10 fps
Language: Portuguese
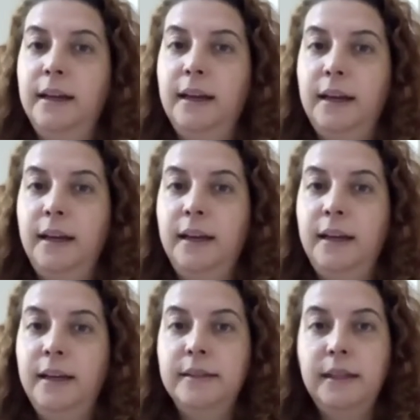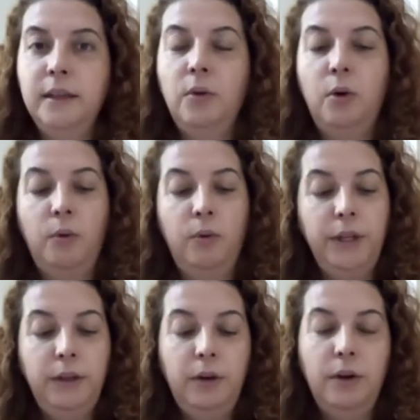É, e assim como
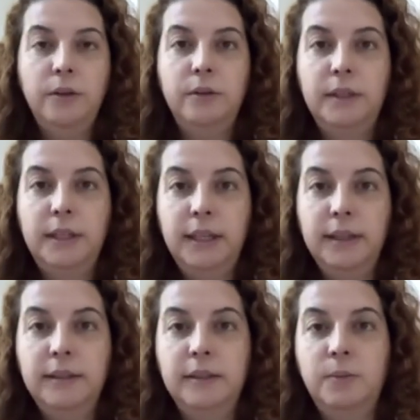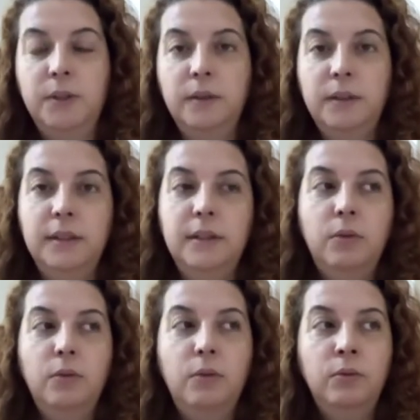idosos, crianças, pessoas que estão
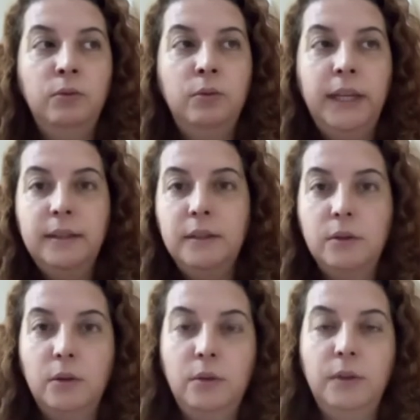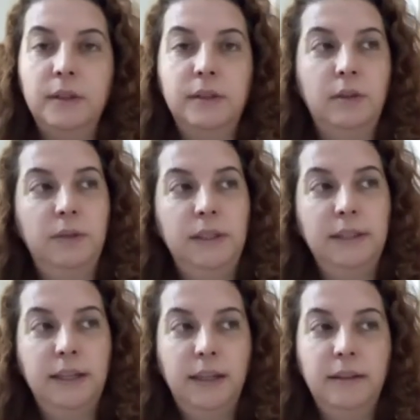com doenças outras, talvez
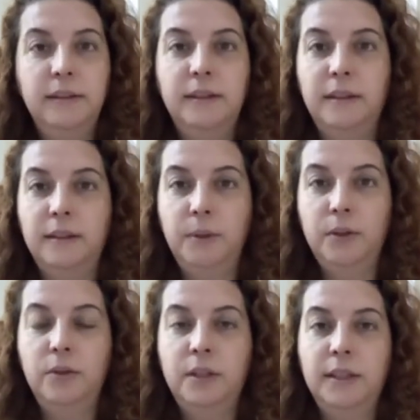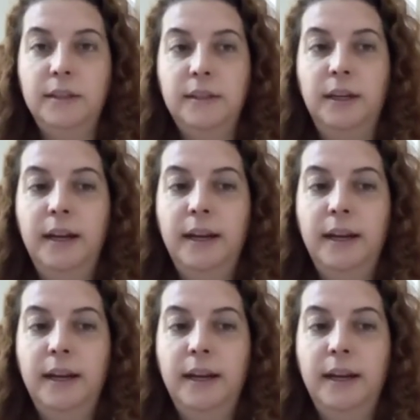câncer, tratamento de câncer,